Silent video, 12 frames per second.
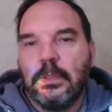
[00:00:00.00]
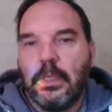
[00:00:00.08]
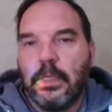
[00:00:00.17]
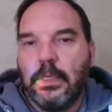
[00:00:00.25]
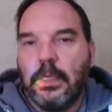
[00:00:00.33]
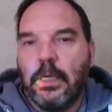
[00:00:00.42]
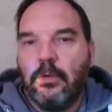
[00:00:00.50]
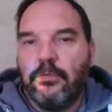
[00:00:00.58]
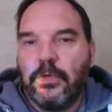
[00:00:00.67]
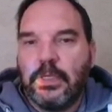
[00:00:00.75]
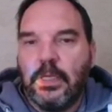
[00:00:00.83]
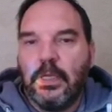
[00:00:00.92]
Et là, le fait
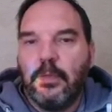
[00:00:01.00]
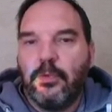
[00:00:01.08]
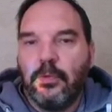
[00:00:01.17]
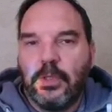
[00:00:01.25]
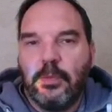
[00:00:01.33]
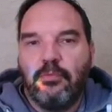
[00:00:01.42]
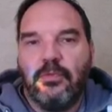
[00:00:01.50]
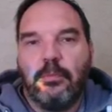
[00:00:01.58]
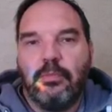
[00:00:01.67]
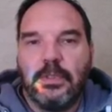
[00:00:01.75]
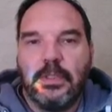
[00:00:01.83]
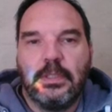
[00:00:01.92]
qu'il ait les pions qui pouvaient
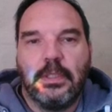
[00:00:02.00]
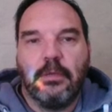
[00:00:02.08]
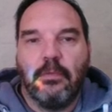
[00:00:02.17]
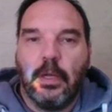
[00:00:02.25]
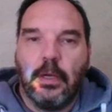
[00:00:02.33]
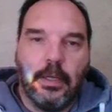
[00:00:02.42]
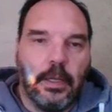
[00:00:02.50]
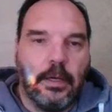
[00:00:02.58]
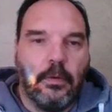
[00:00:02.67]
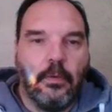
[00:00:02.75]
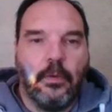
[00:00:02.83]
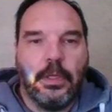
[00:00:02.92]
pousser, c'était voilà. Et là,
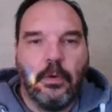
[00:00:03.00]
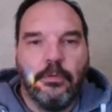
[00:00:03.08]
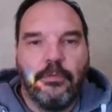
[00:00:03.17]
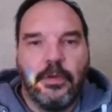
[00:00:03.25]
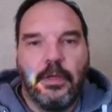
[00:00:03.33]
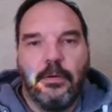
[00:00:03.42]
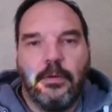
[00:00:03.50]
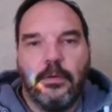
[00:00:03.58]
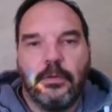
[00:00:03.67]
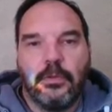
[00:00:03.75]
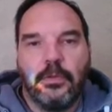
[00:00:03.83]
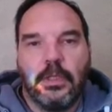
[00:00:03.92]
il refait euh,
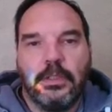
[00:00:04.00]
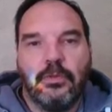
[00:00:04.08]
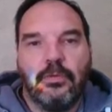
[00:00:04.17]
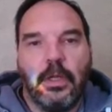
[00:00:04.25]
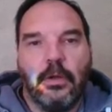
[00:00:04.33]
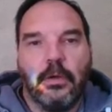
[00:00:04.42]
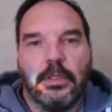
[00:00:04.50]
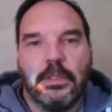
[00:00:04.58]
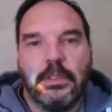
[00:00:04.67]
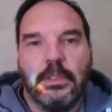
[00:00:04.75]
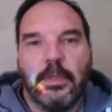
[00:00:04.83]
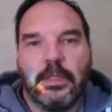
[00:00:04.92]
ce qu'on a dit tout à l'heure.
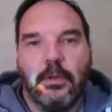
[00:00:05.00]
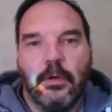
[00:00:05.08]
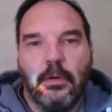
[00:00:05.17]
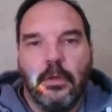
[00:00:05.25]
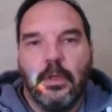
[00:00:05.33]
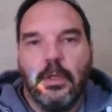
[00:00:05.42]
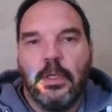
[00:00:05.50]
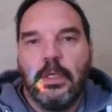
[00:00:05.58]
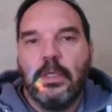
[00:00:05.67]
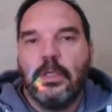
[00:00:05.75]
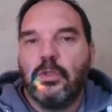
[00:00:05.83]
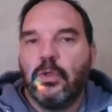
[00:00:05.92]
Ici, maintenant,
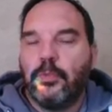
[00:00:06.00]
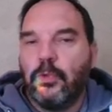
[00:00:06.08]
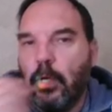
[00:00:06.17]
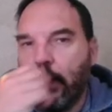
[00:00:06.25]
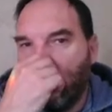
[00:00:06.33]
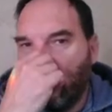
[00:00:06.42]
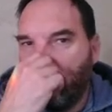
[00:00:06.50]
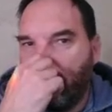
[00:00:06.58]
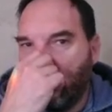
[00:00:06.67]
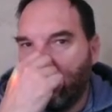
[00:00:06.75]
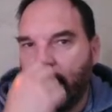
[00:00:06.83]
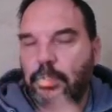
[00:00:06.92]
ce pion arriéré fait
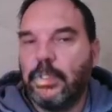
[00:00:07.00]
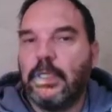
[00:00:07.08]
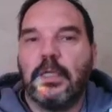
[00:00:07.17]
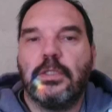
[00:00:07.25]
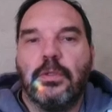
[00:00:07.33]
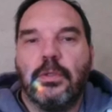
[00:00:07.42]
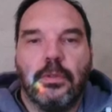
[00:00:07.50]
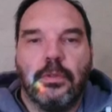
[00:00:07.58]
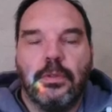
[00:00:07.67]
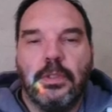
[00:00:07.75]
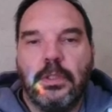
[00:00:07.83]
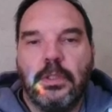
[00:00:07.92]
que j'ai une case, euh,
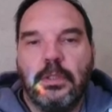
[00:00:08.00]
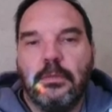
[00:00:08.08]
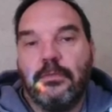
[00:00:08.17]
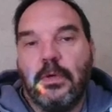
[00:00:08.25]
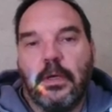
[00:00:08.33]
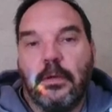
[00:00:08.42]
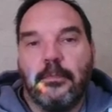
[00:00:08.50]
enfin,